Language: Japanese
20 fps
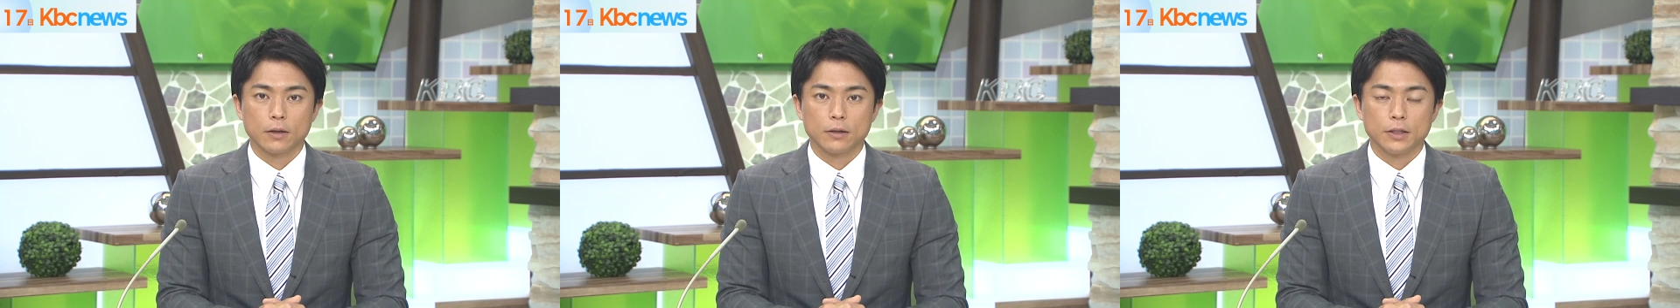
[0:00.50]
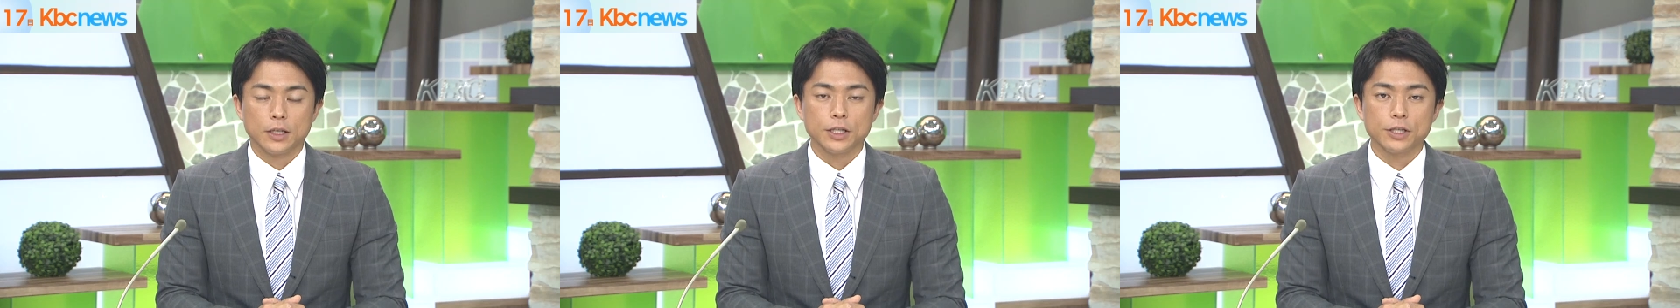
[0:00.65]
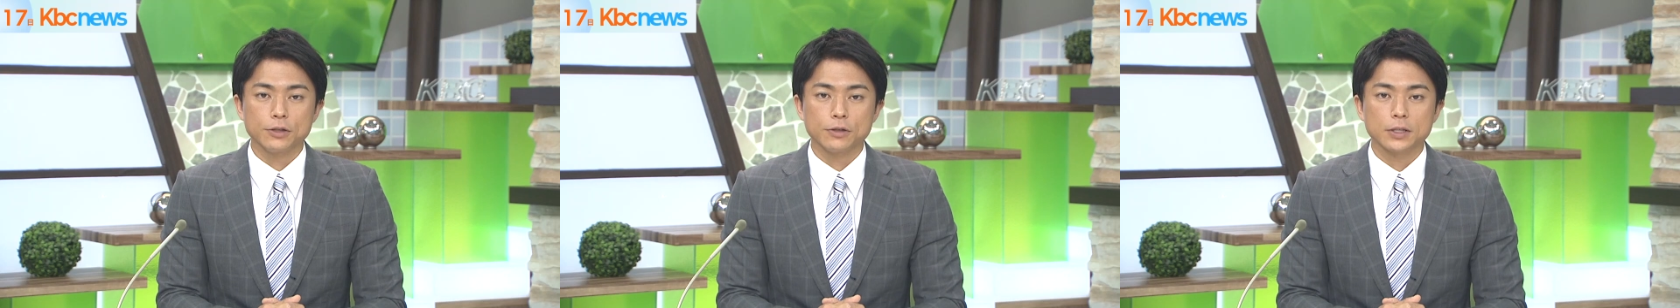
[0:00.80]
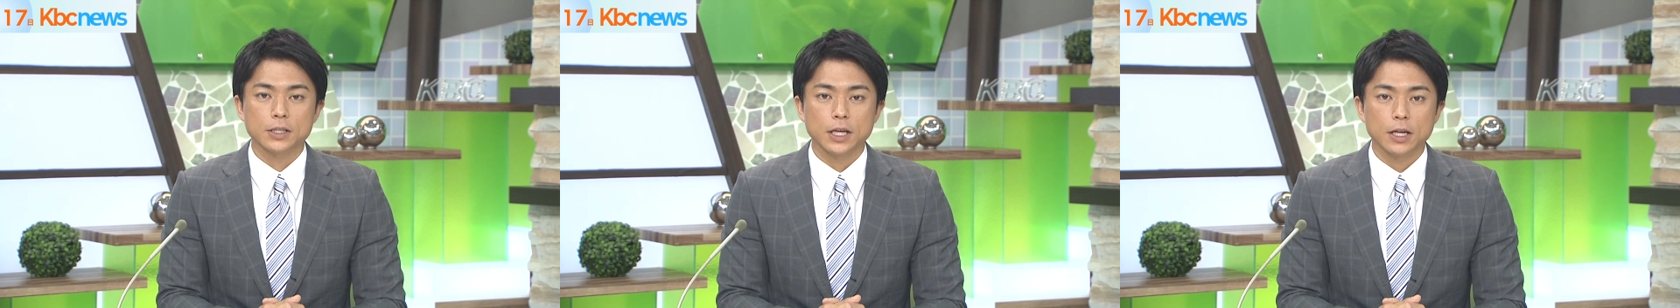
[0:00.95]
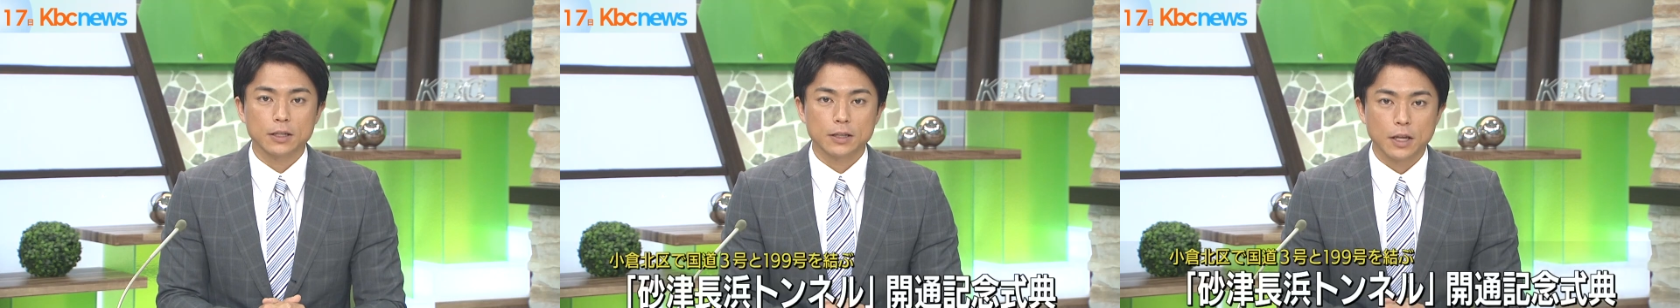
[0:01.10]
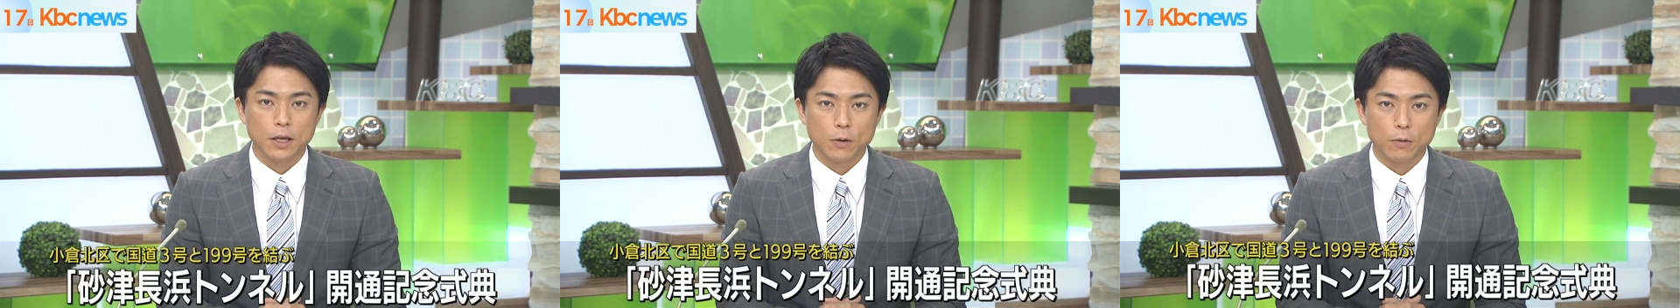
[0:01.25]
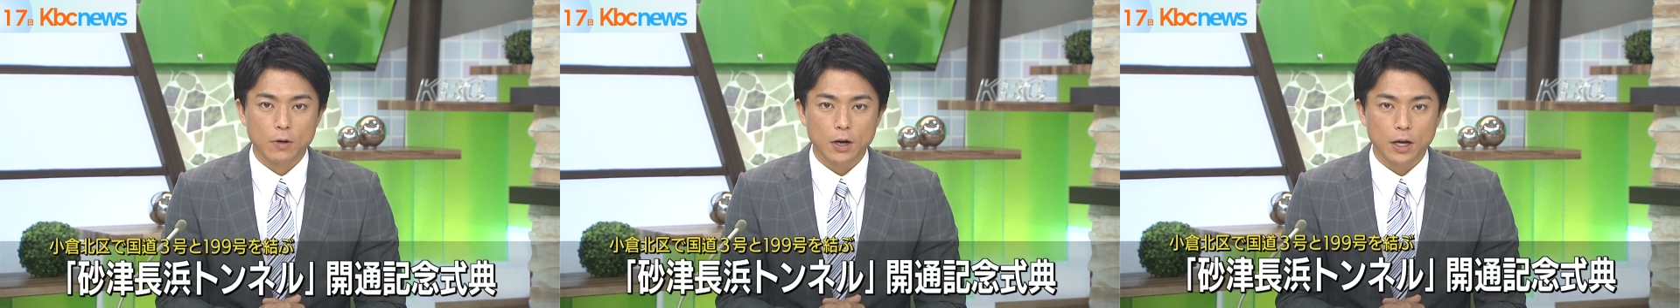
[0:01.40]
23
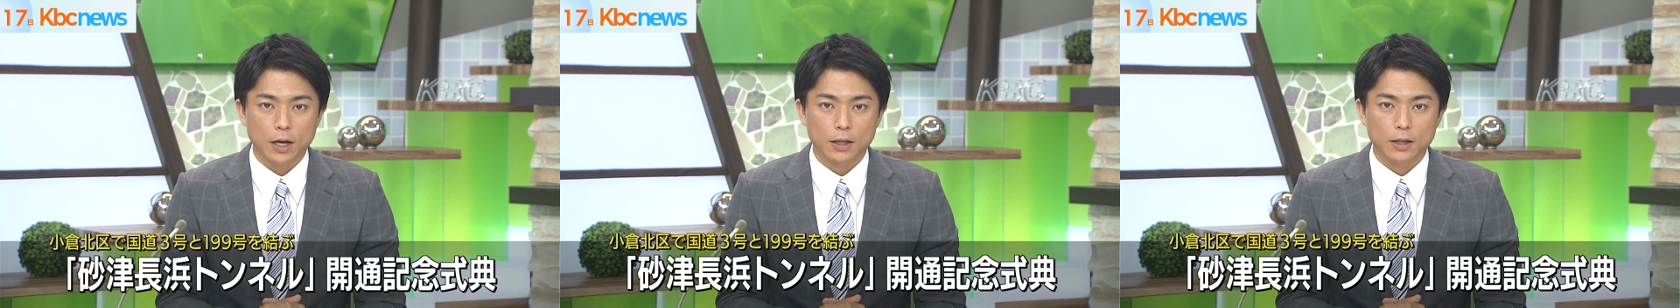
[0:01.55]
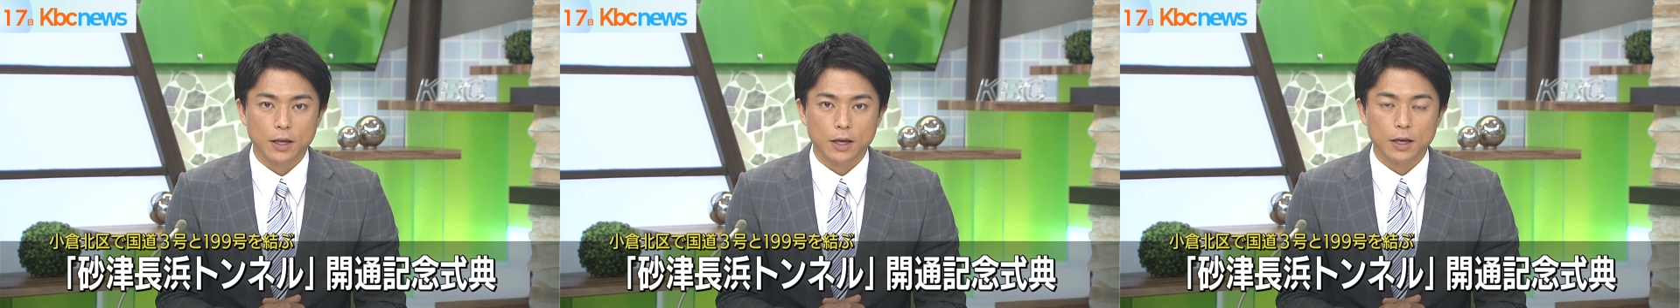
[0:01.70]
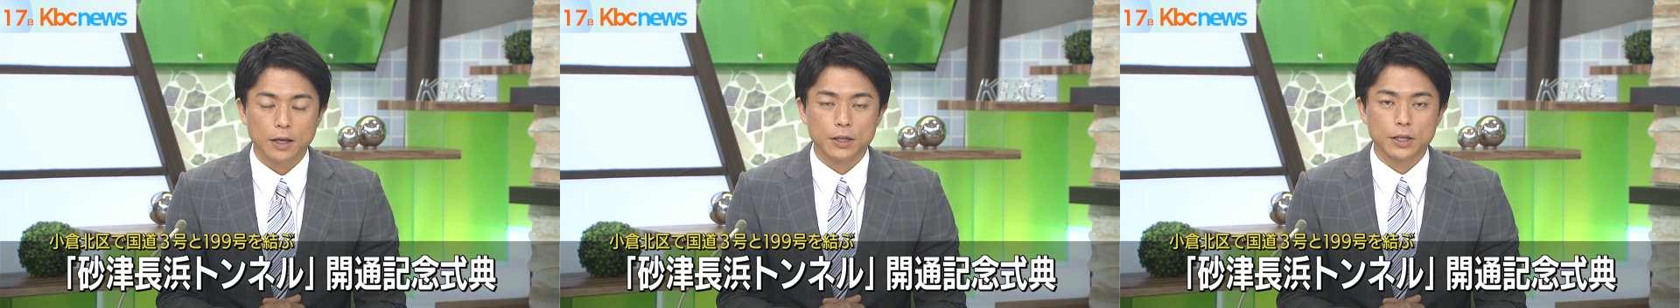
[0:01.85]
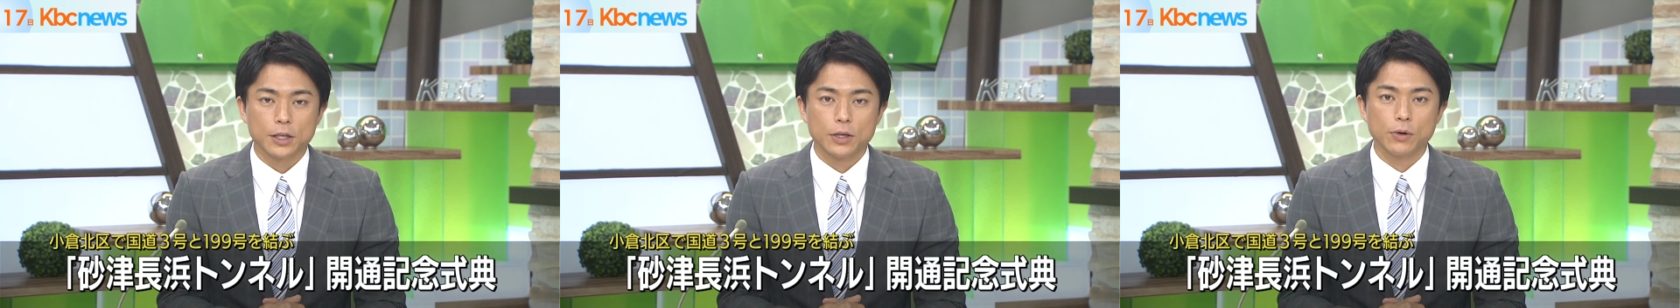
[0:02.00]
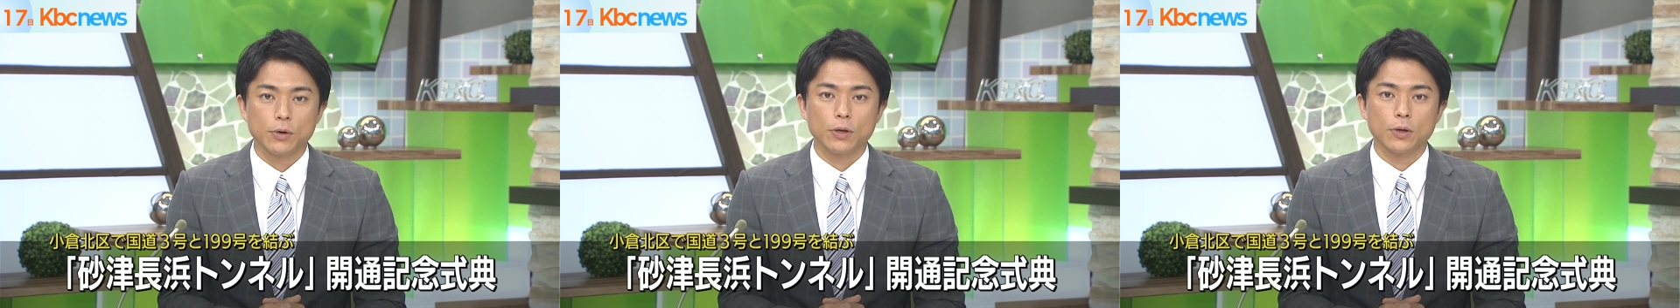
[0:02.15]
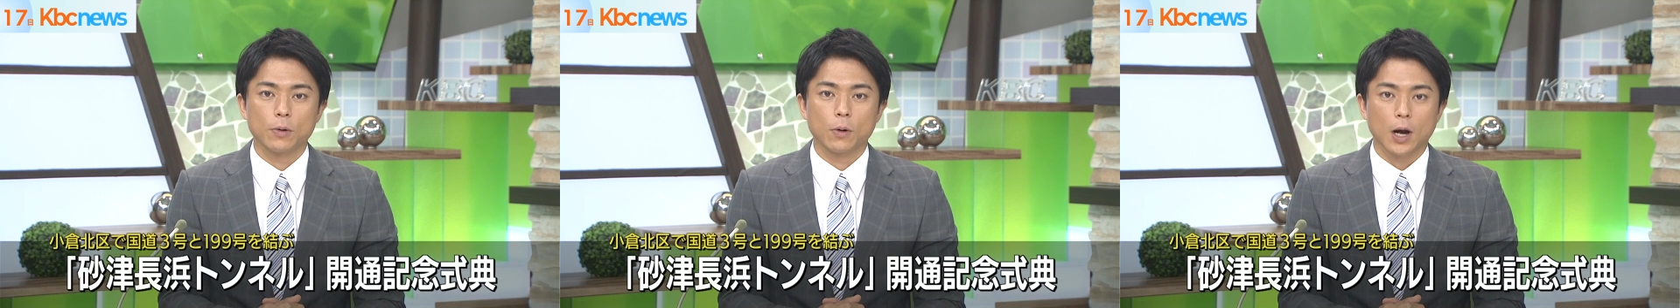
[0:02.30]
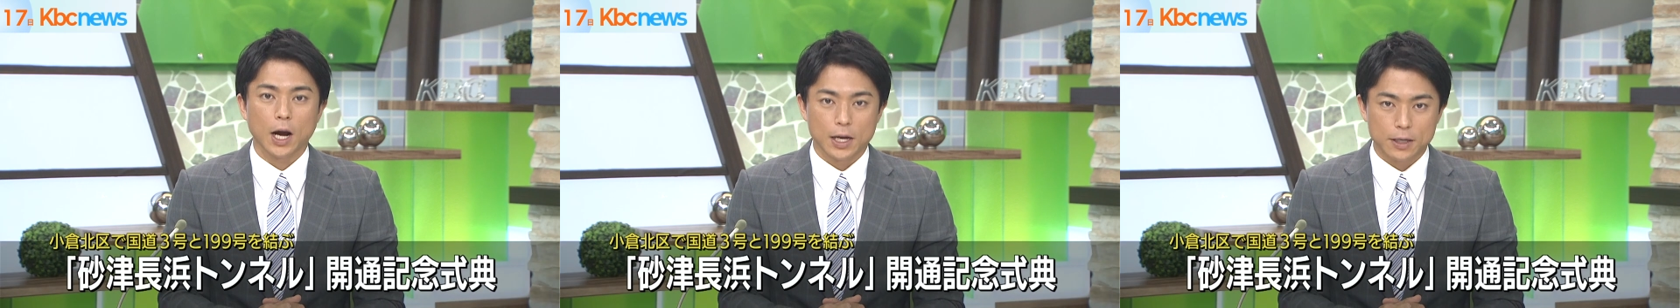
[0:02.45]
年をかけていよ
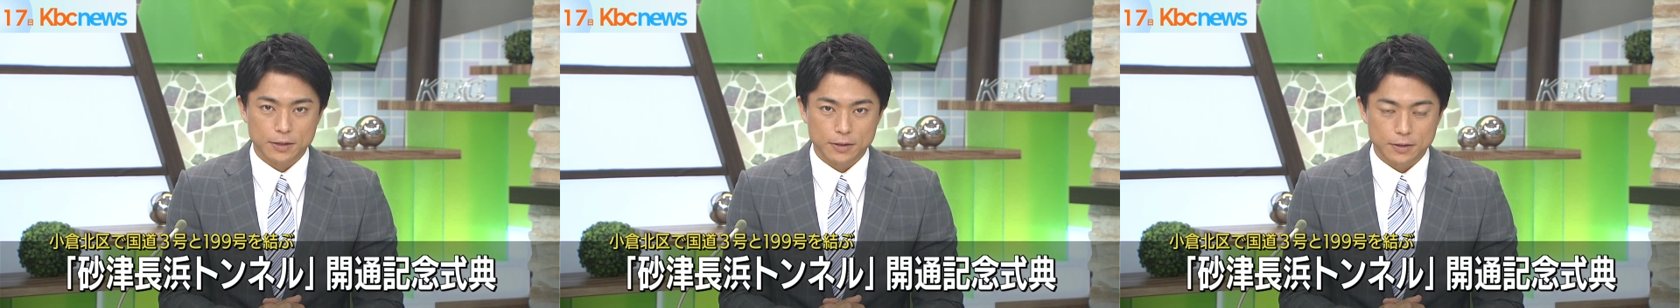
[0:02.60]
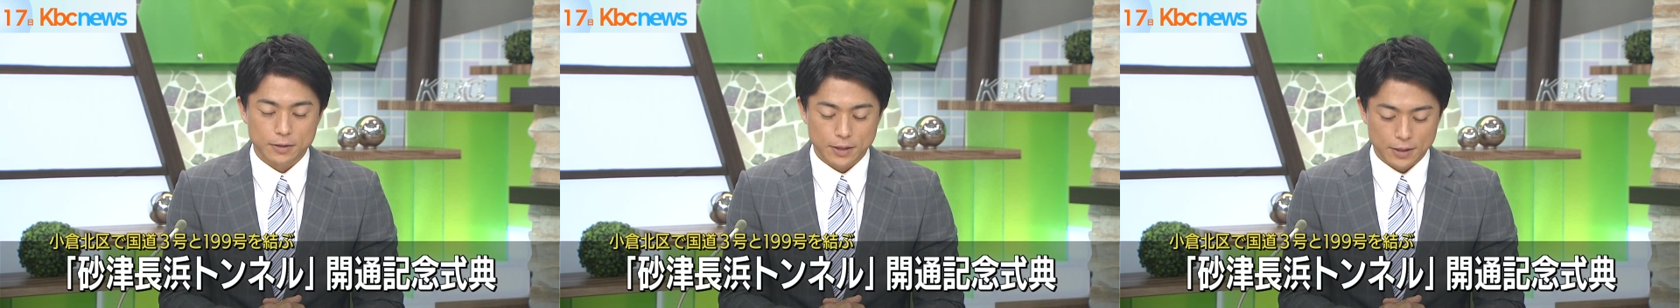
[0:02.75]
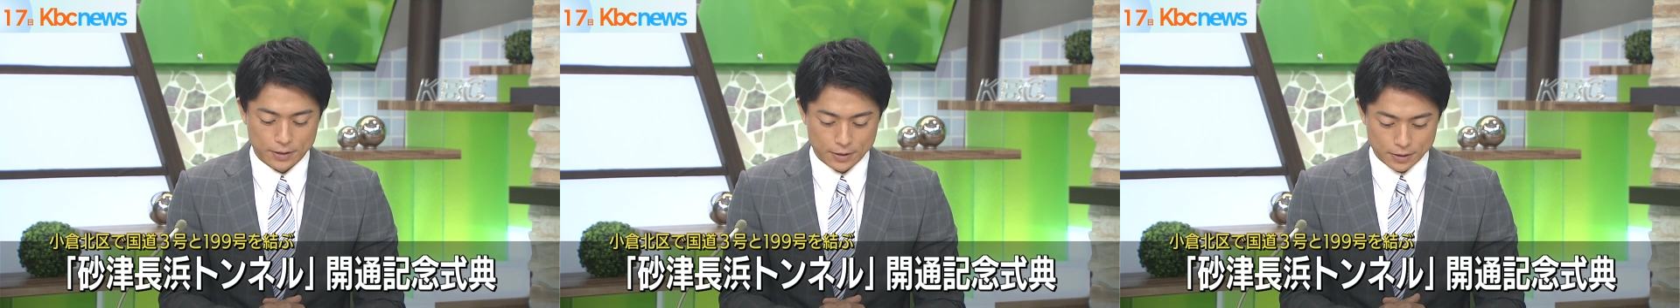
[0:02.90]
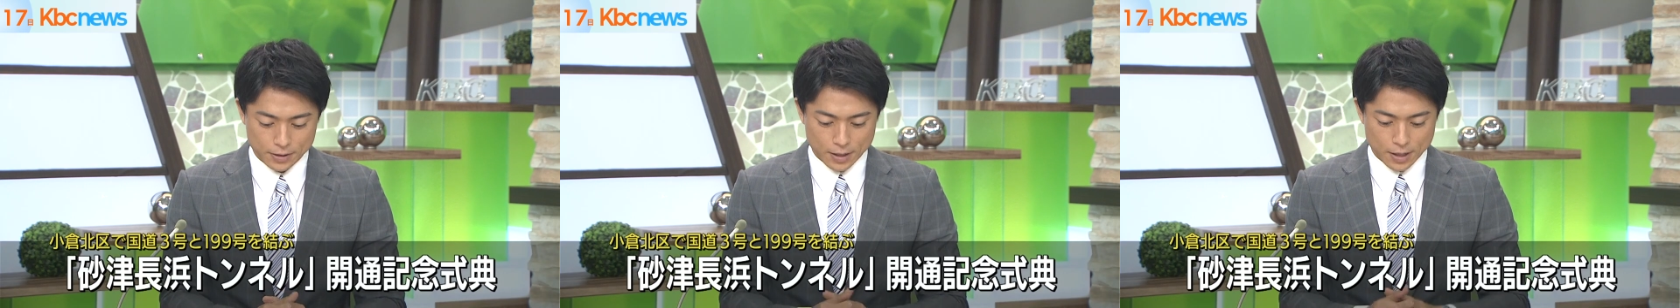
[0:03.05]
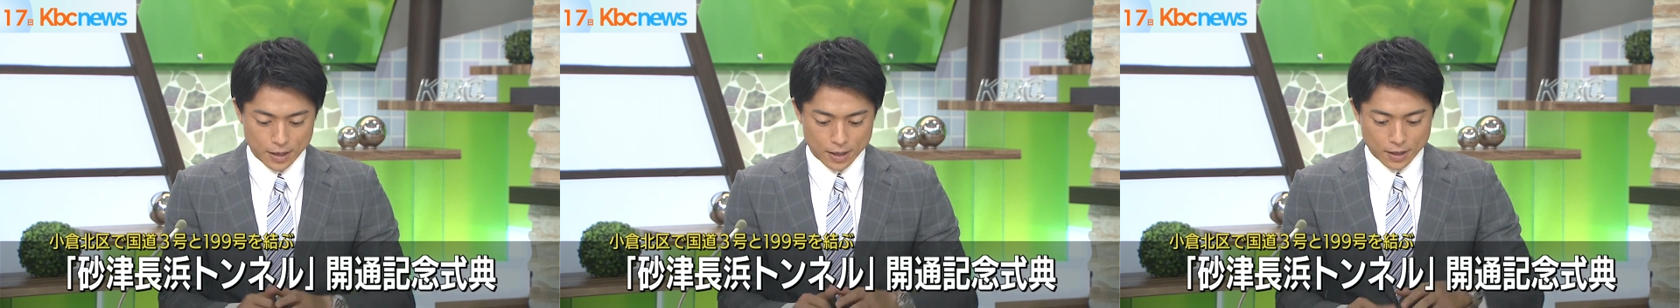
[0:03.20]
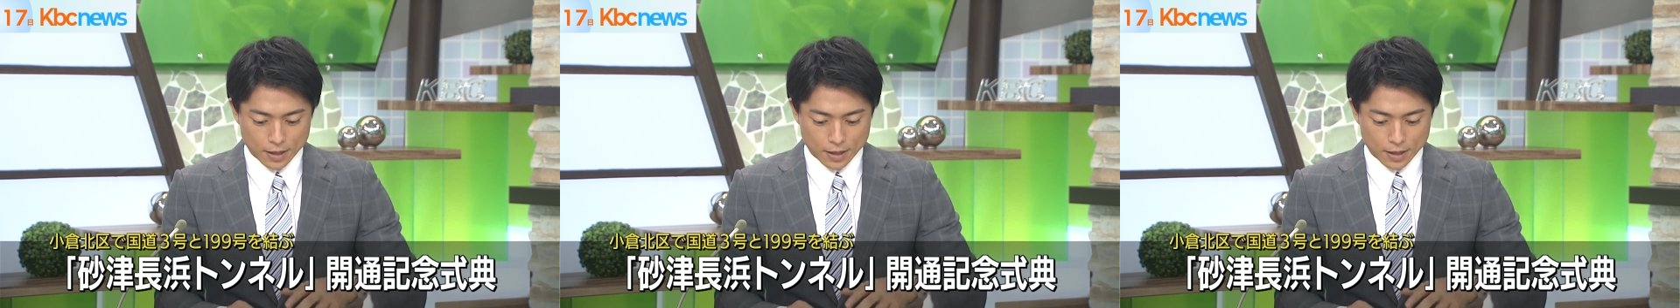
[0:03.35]
いよ開通です。